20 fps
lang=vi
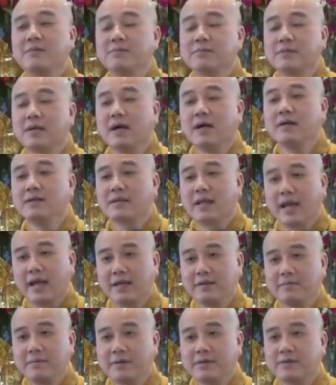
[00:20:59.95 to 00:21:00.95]
trong cơ
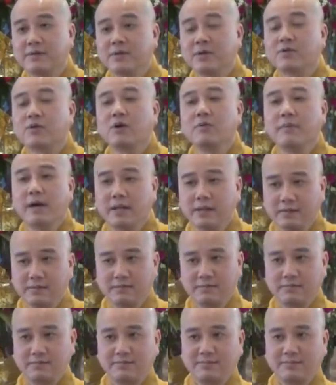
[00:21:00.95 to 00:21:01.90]
thể mình nó có bệnh